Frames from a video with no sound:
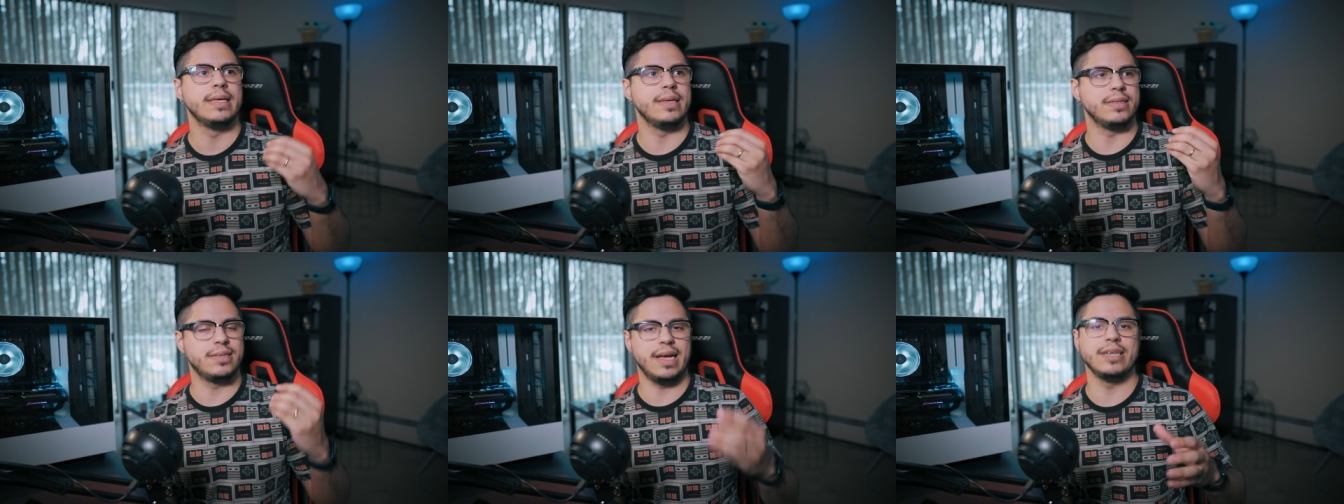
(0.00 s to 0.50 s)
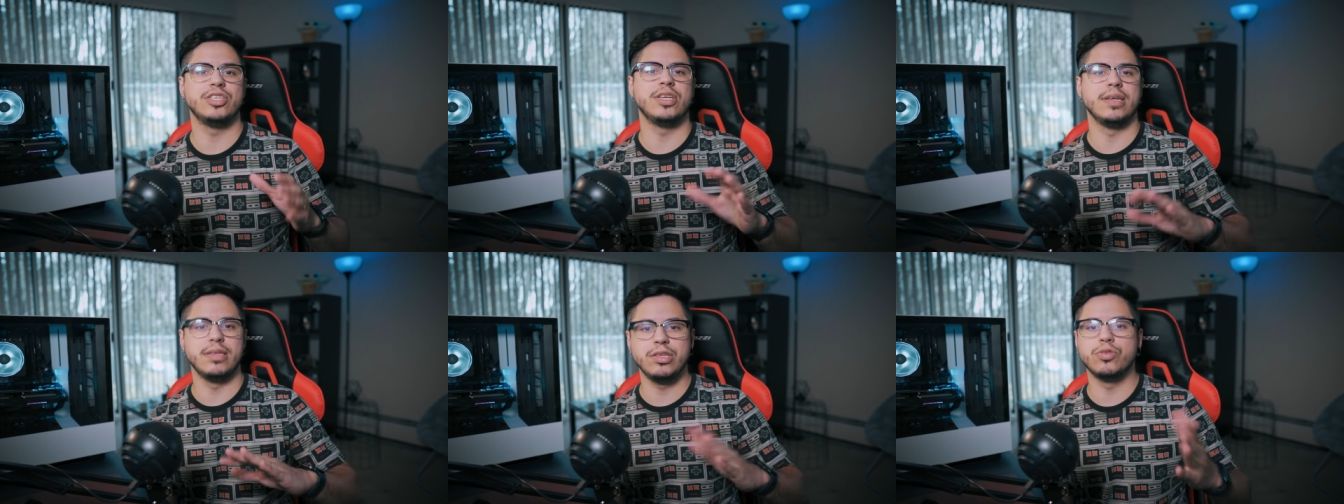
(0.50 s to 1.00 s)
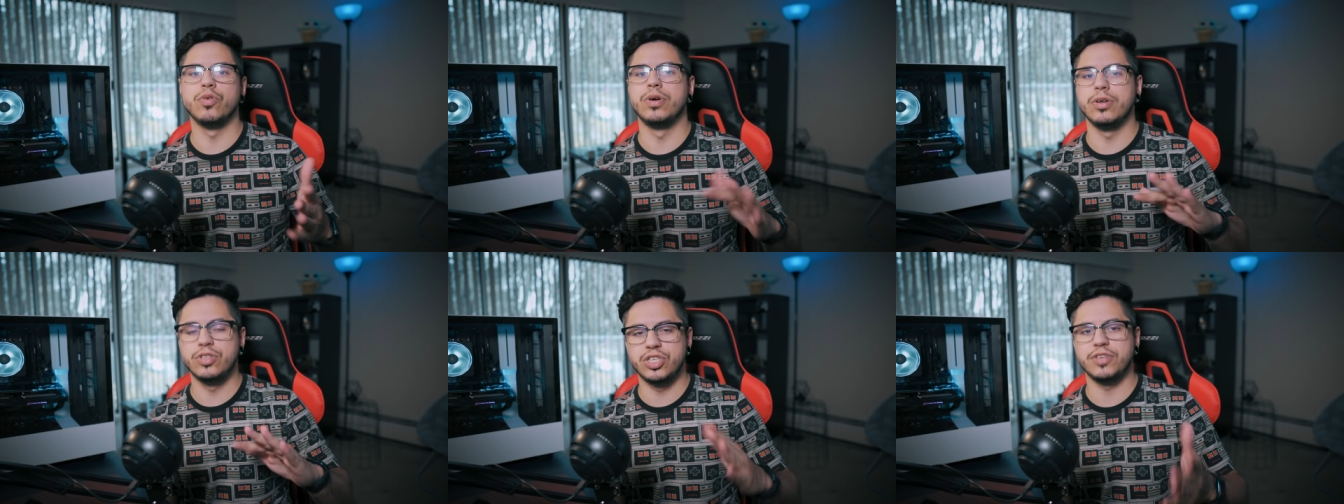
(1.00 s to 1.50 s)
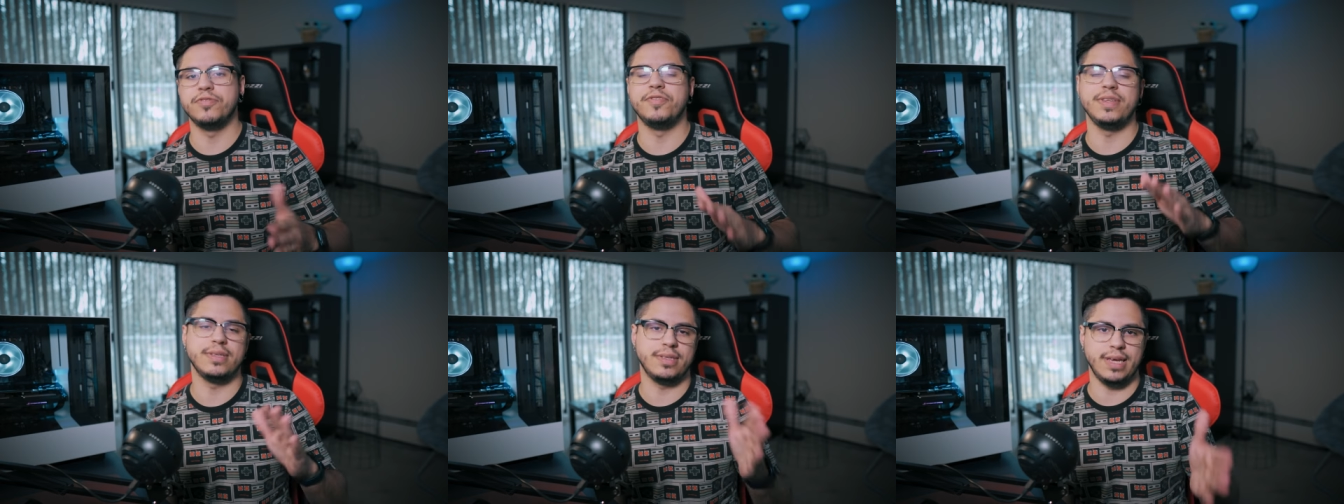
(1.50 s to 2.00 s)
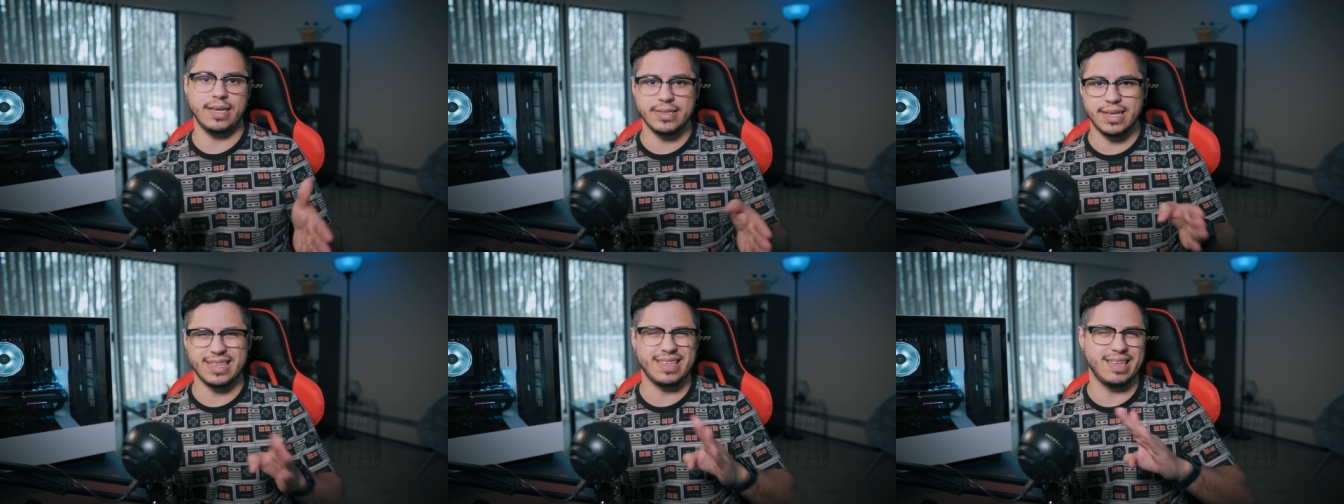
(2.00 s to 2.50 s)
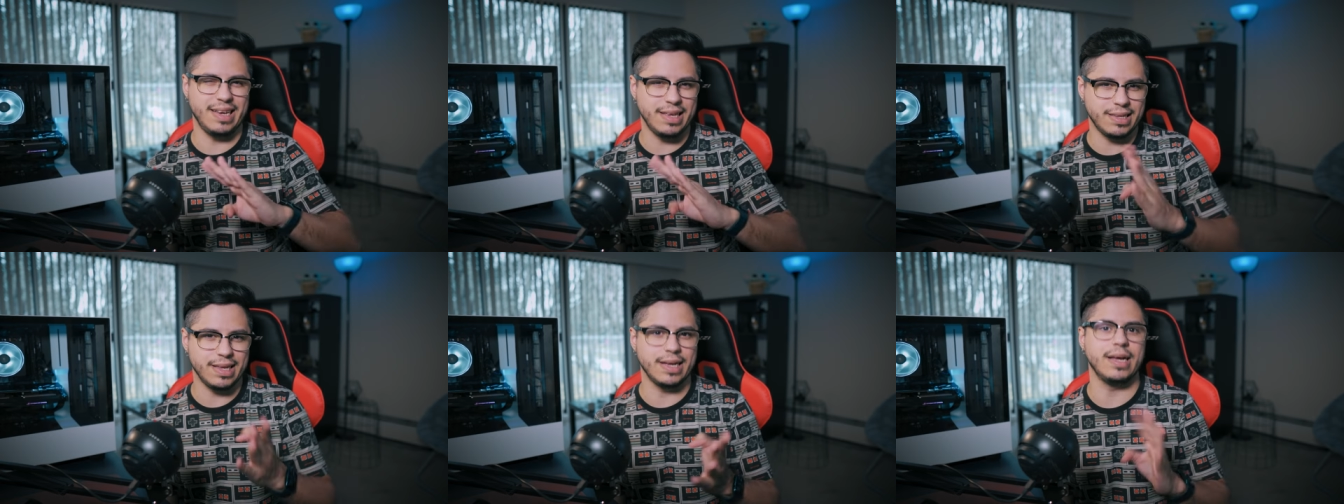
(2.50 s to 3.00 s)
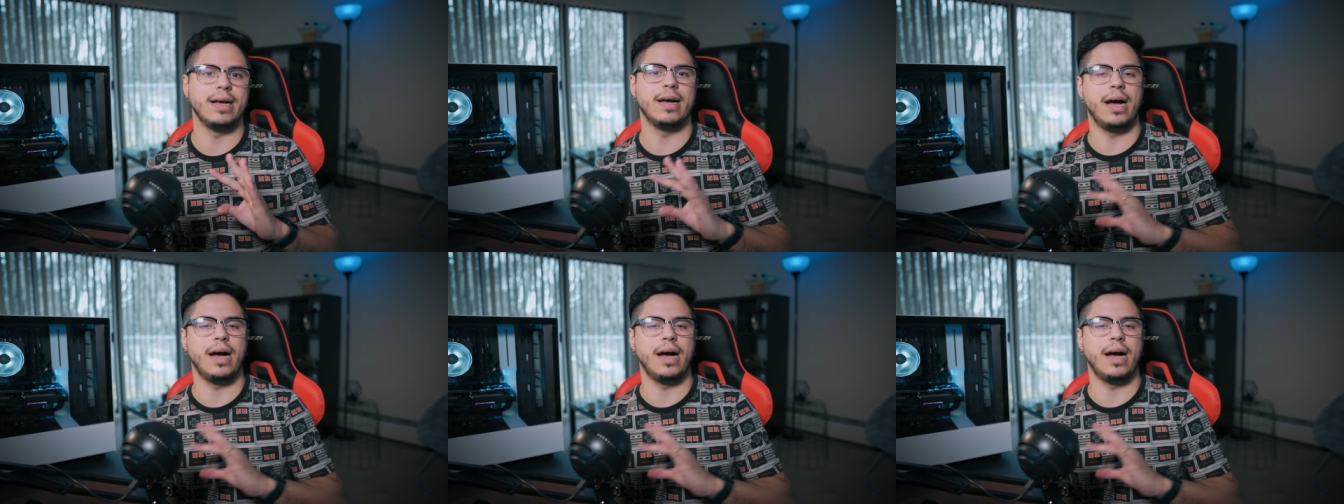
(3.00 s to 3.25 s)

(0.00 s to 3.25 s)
está girando em torno de 26 a 30